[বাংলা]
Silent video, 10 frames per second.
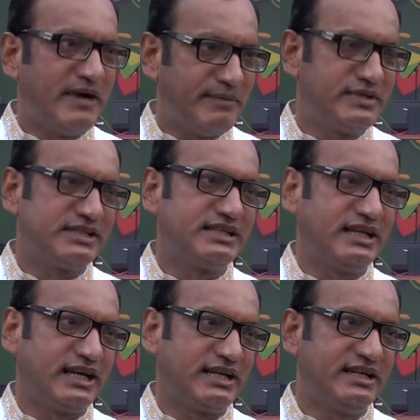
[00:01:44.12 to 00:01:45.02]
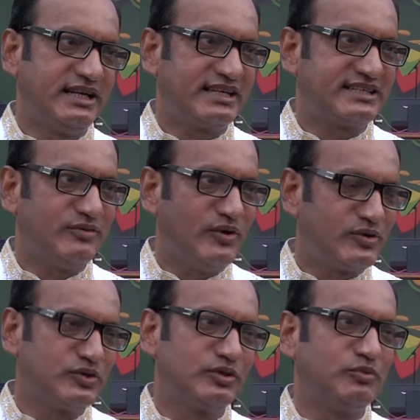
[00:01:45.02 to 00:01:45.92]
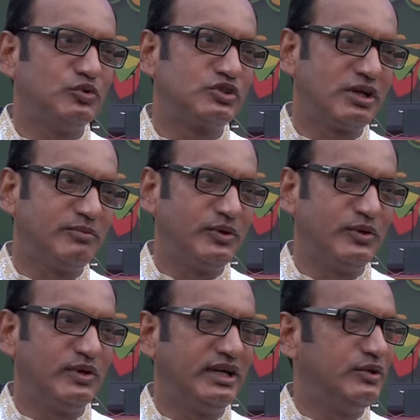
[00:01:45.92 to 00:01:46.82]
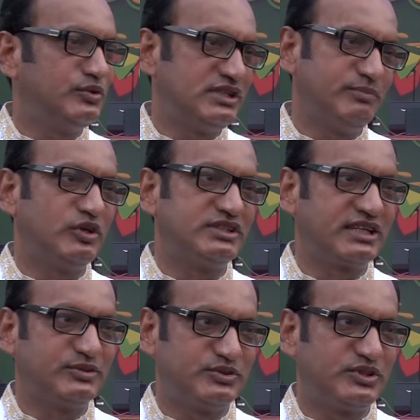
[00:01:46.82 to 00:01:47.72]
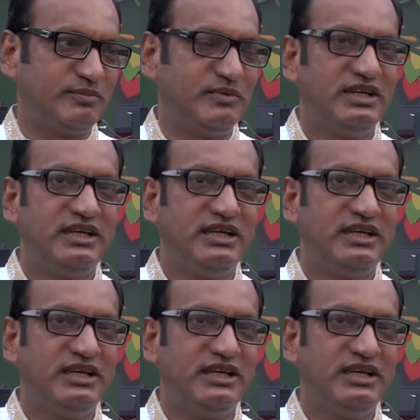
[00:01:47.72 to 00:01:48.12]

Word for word: পাবনা জেলার একটা অন্যতম উৎসব হলো এই রুচি বৈশাখী উৎসব